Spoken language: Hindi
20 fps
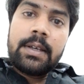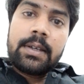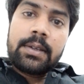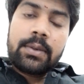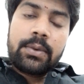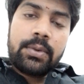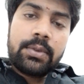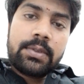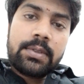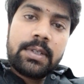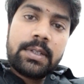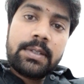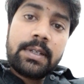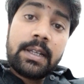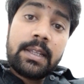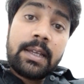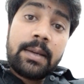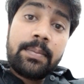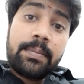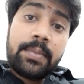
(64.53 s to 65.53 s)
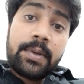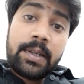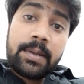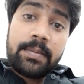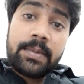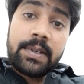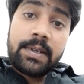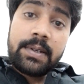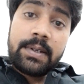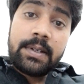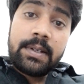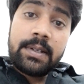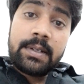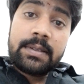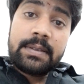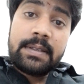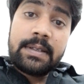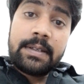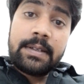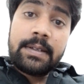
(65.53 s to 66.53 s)
खुद से ज़्यादा प्रेम करने
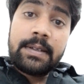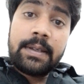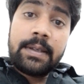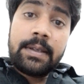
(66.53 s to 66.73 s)
लगते हैं